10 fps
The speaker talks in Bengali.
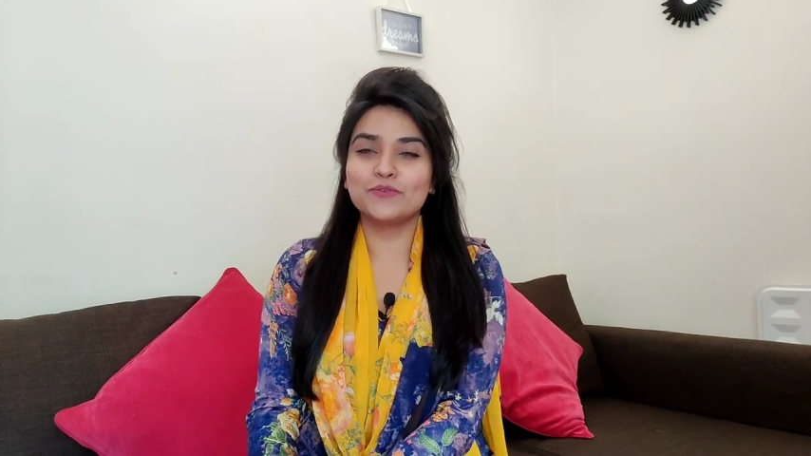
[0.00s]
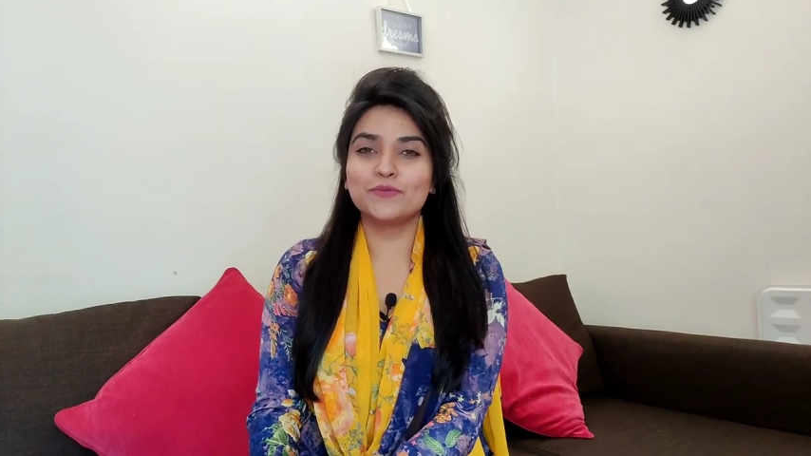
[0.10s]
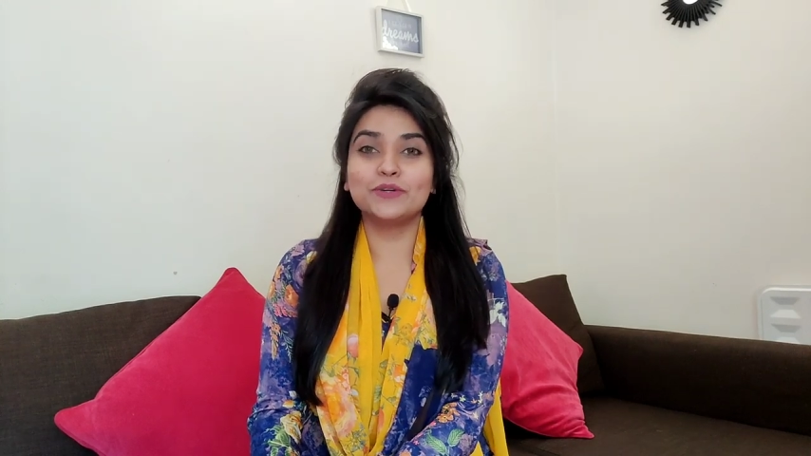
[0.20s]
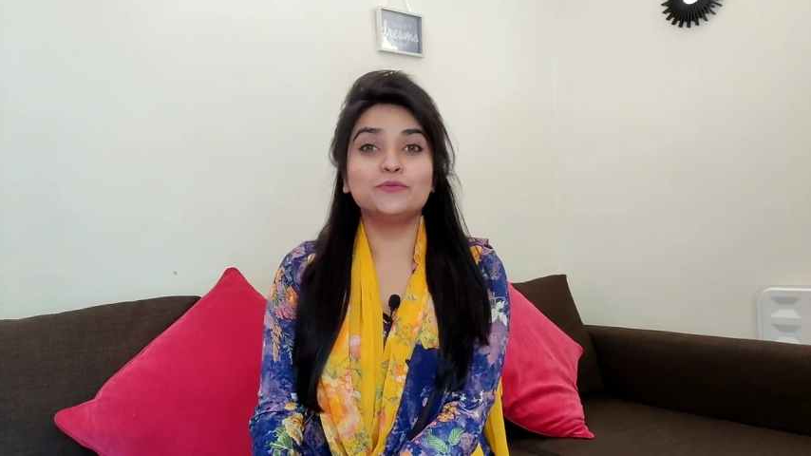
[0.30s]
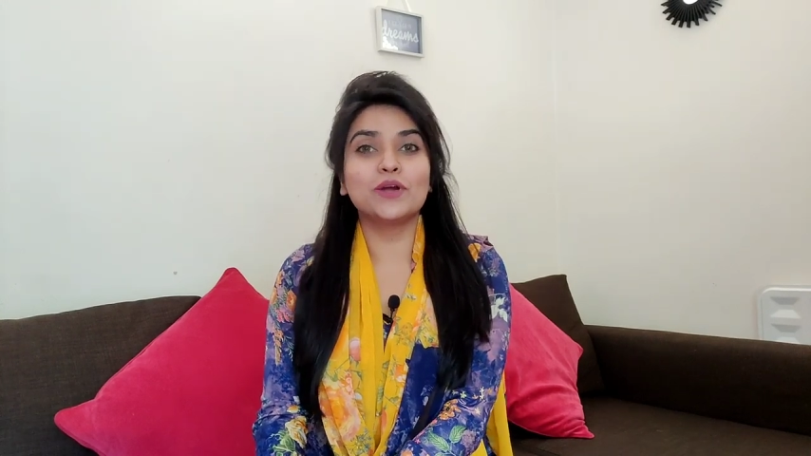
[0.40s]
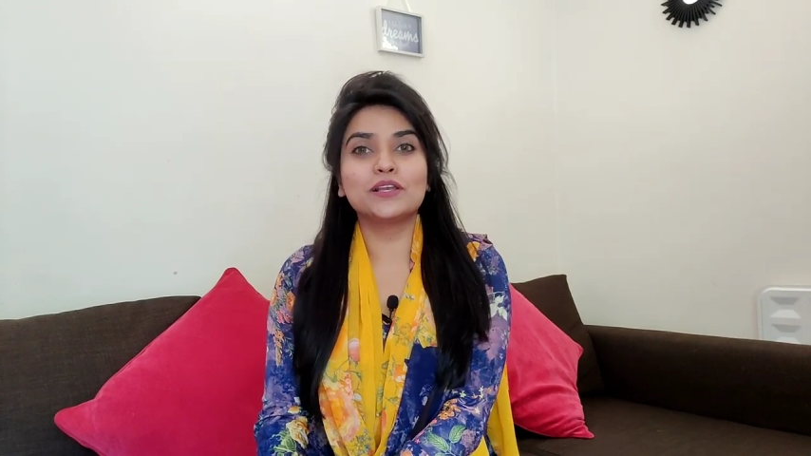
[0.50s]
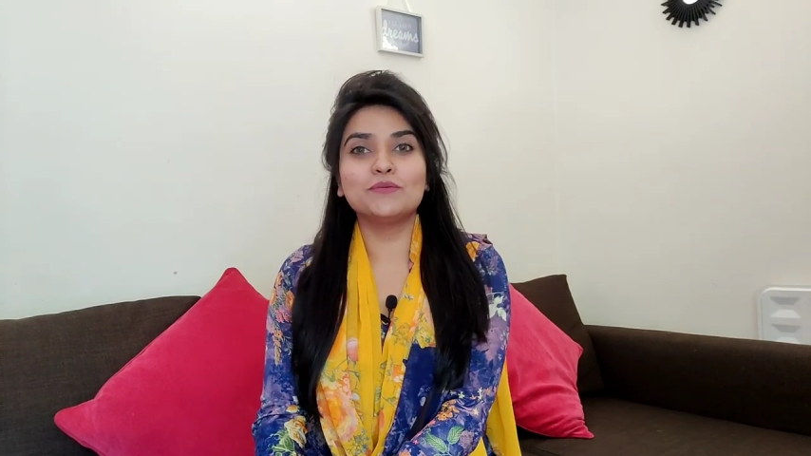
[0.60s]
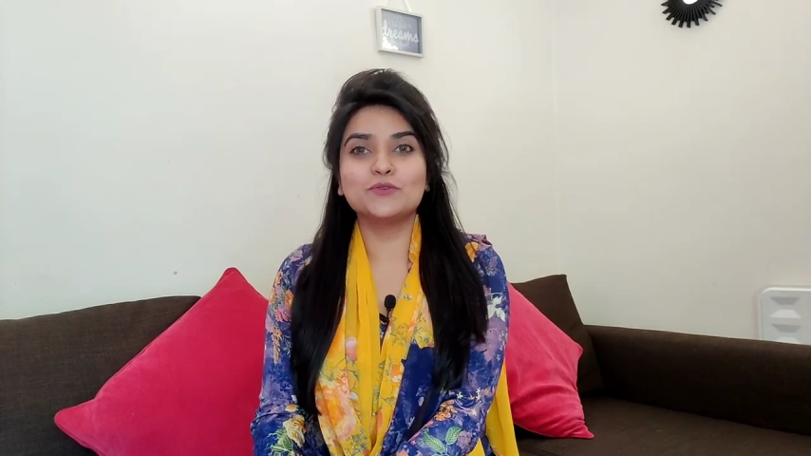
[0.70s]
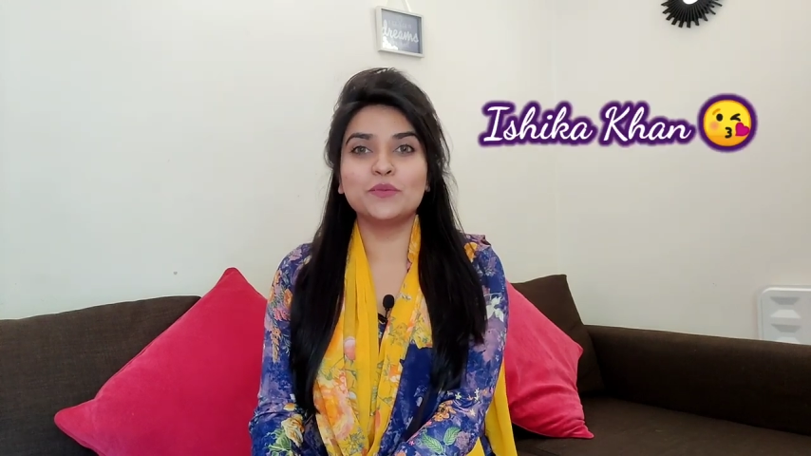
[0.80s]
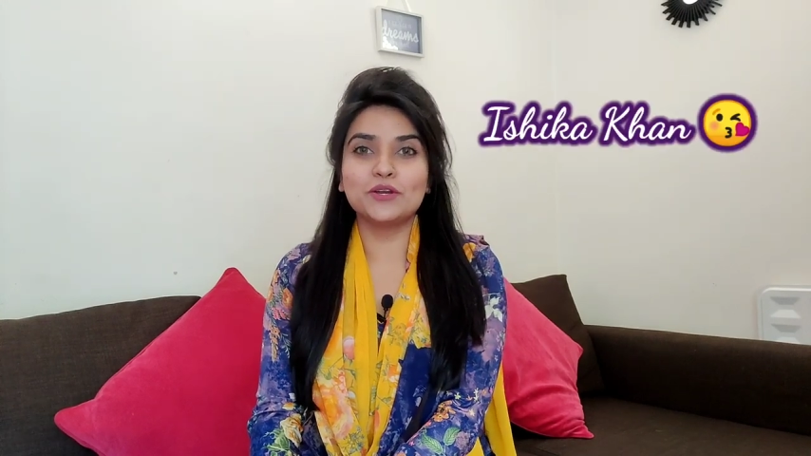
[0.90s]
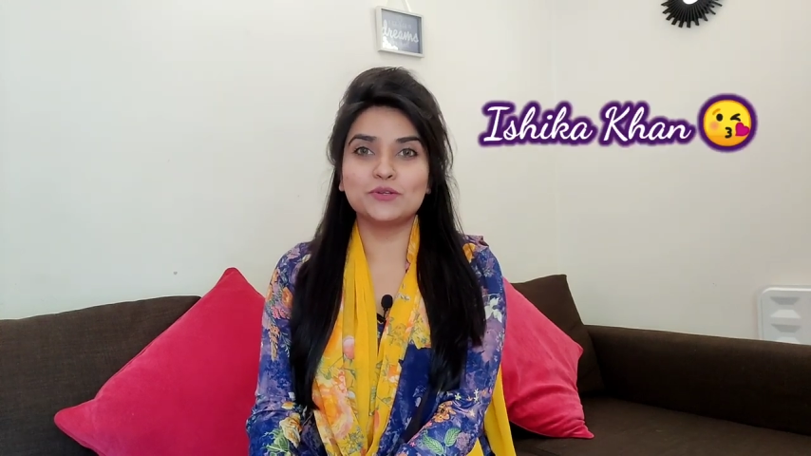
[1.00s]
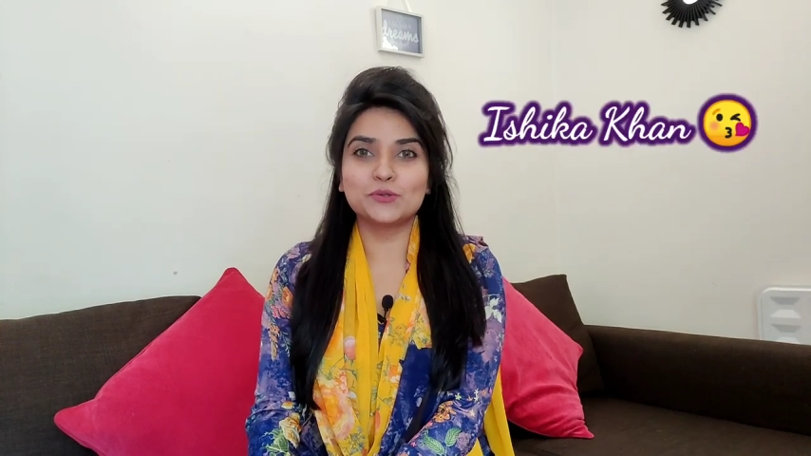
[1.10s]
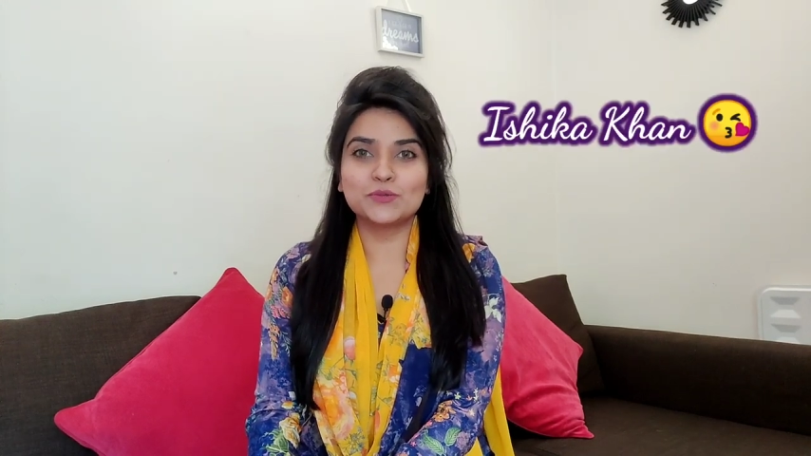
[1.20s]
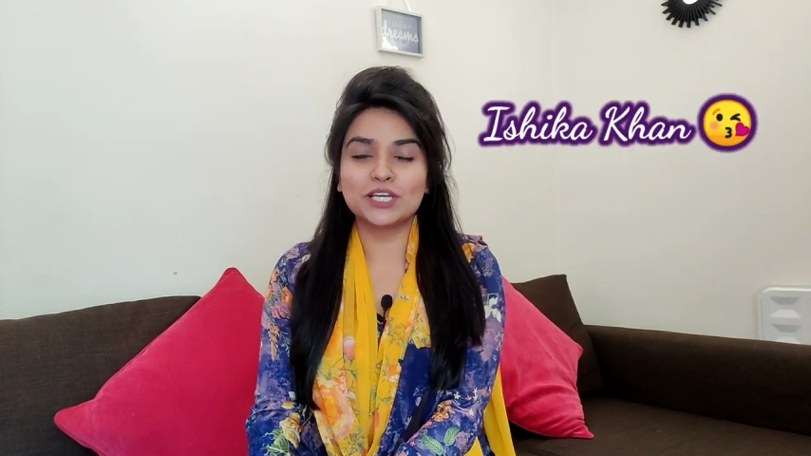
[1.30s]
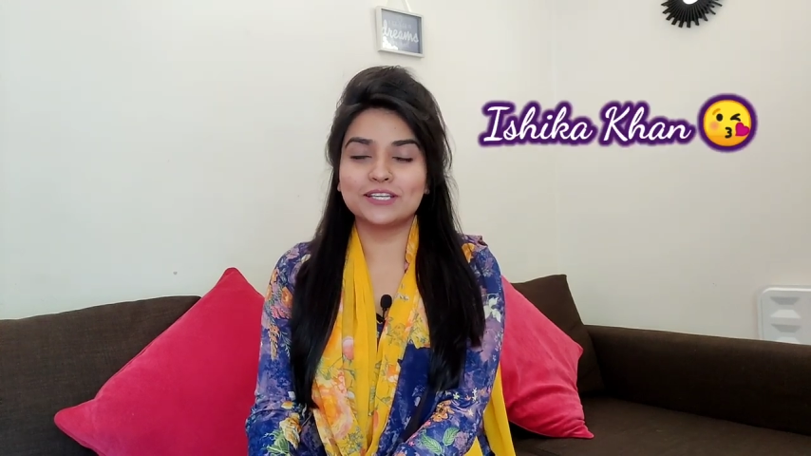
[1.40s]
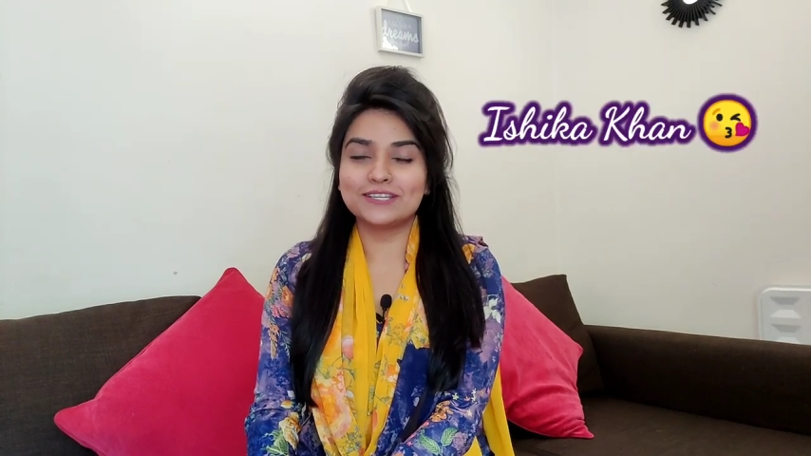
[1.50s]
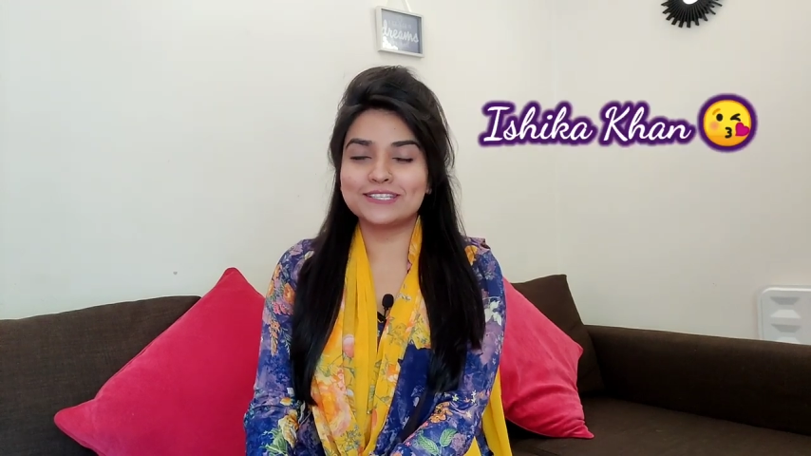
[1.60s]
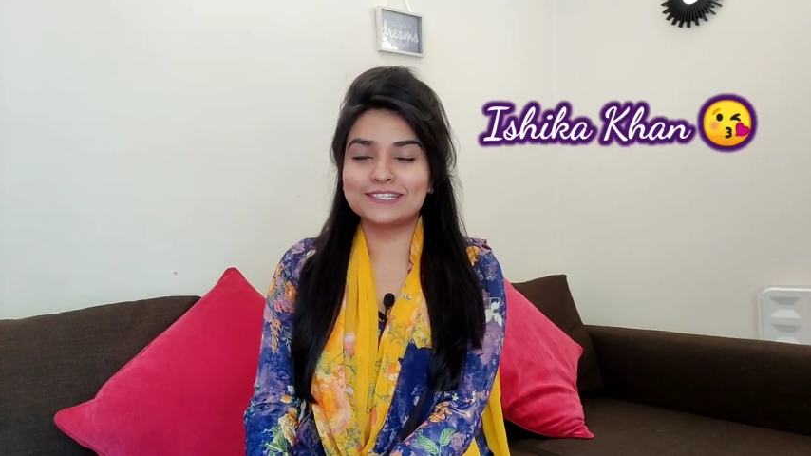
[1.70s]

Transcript: এভরিওয়ান ওয়েলকাম টু মাই ইউটিউব চ্যানেল